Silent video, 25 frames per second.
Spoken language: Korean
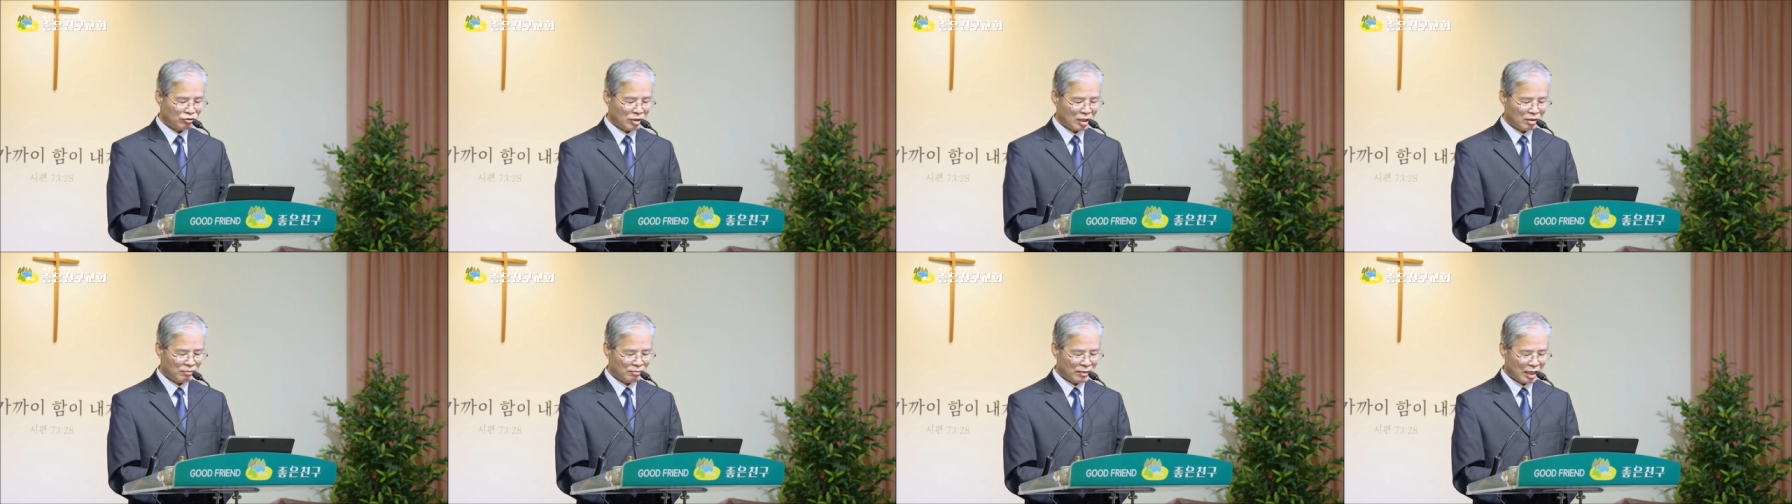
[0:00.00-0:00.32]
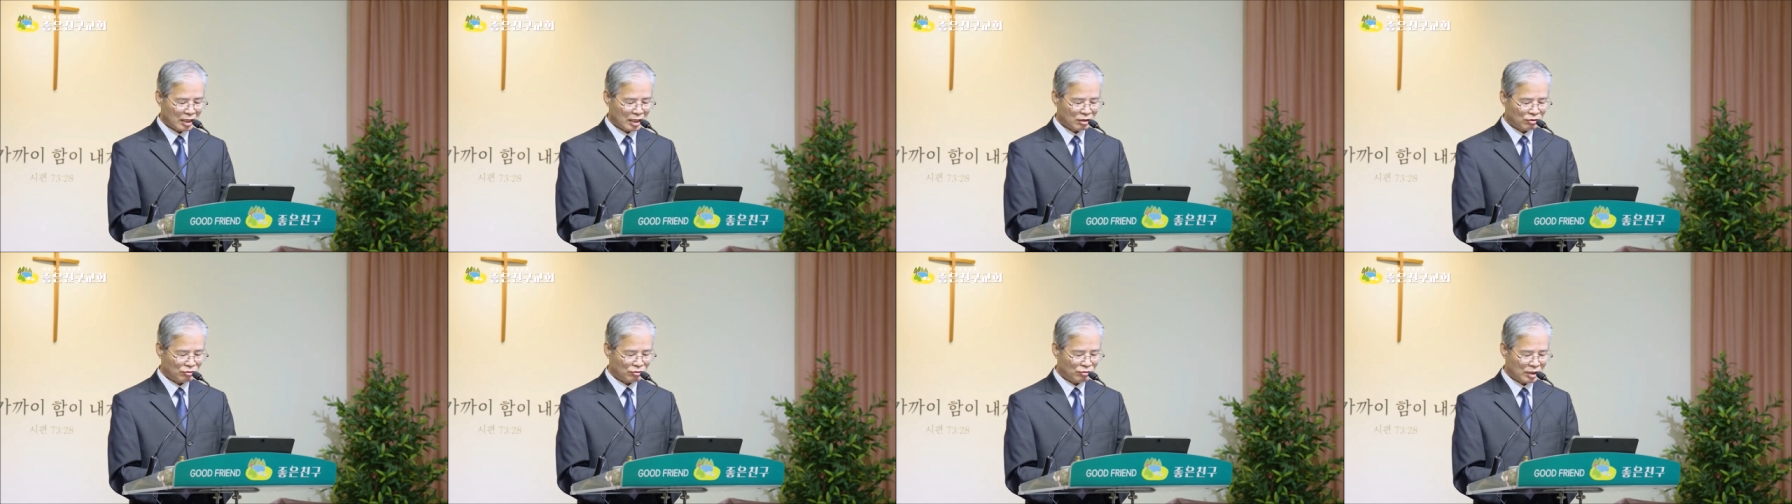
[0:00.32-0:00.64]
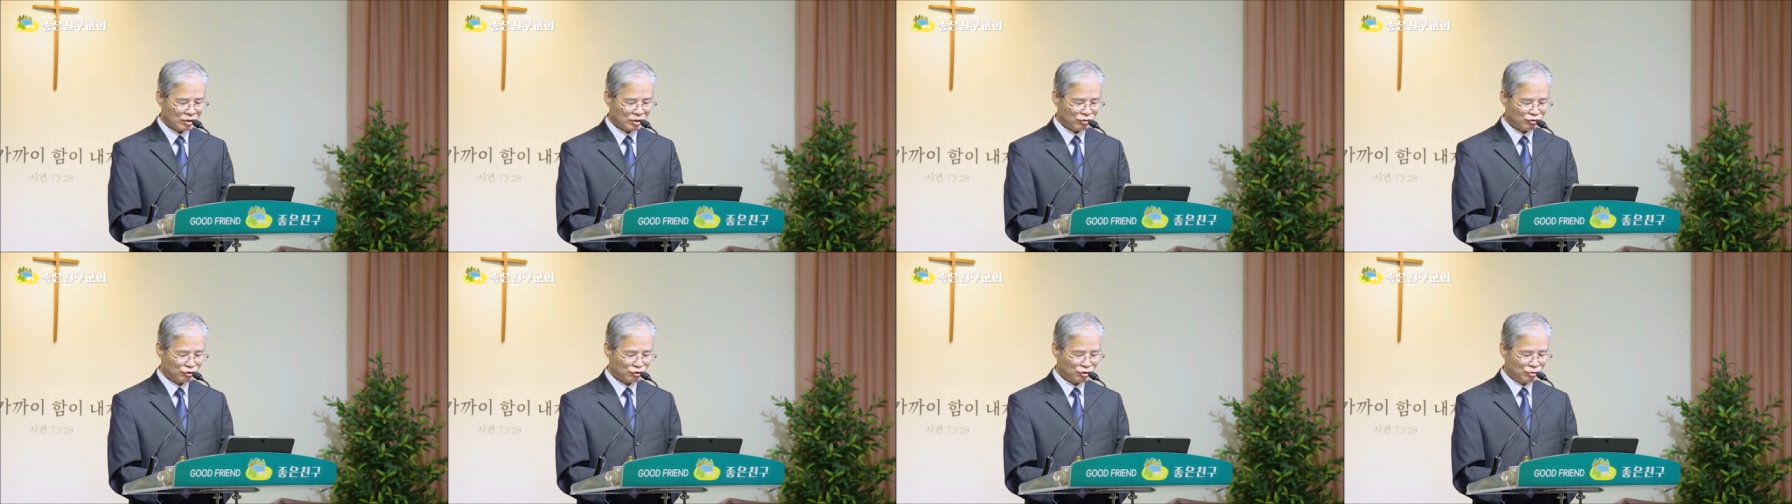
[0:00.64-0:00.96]
위해
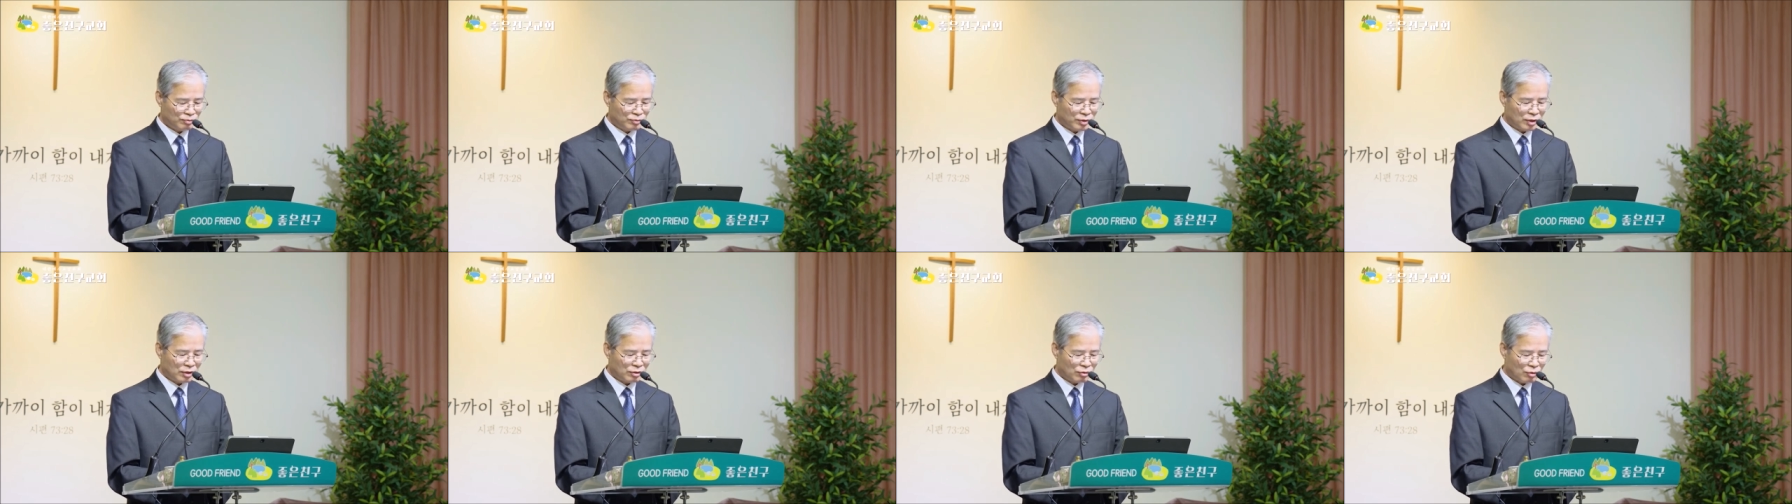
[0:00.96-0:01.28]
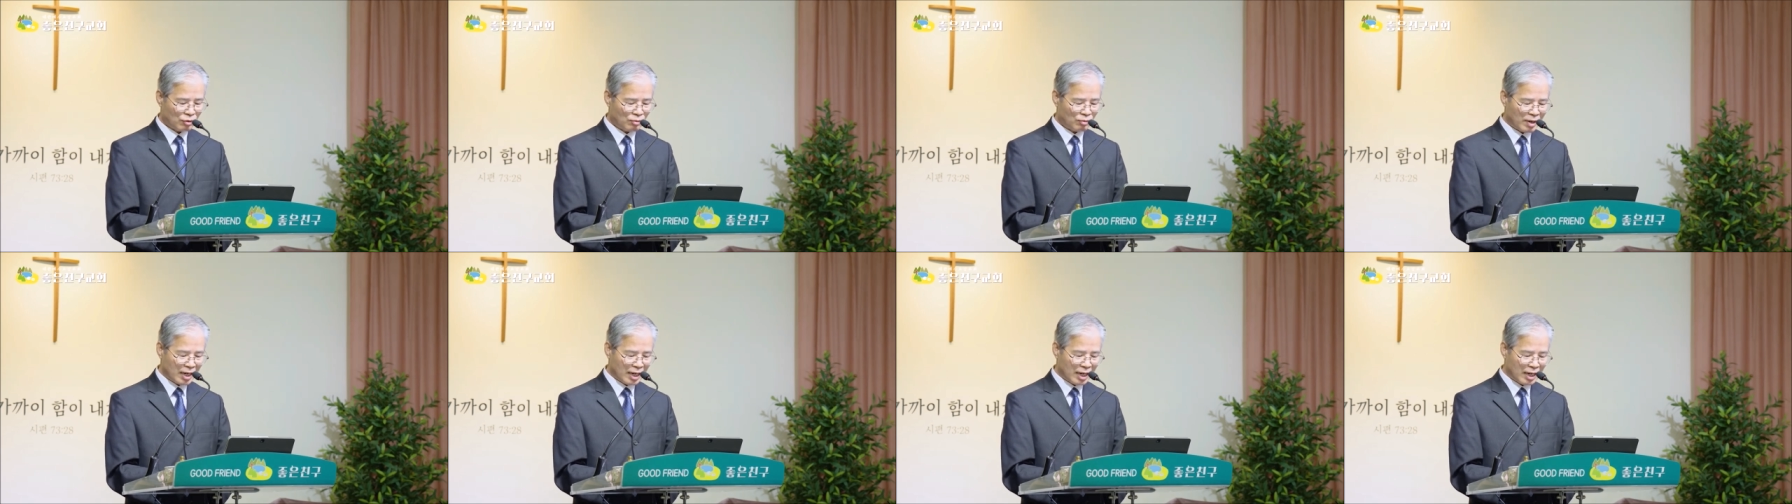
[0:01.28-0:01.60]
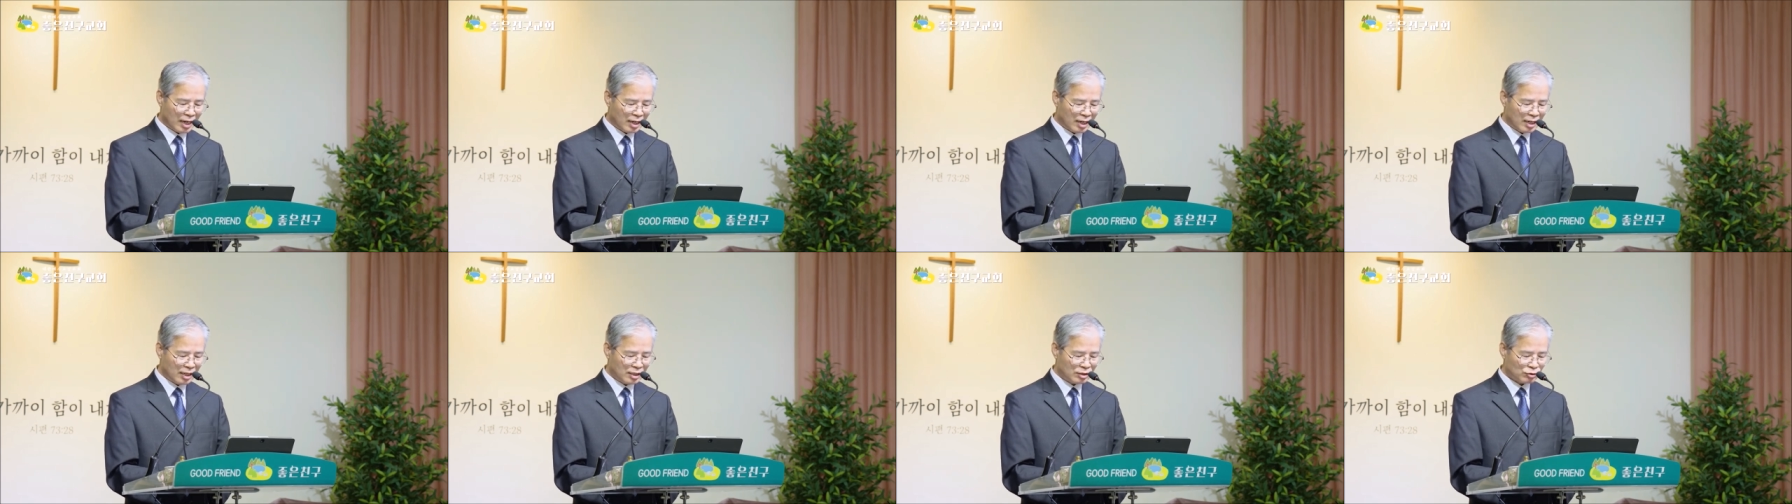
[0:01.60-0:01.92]
마련된
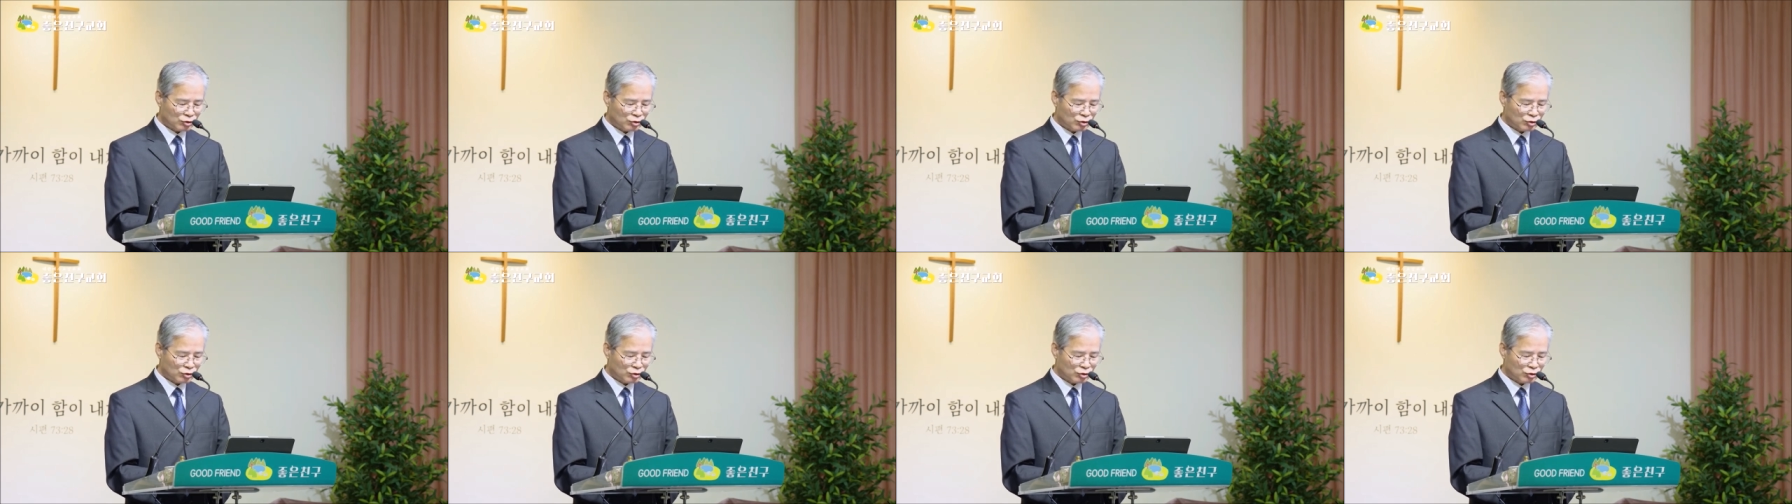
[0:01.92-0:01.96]
슈퍼노바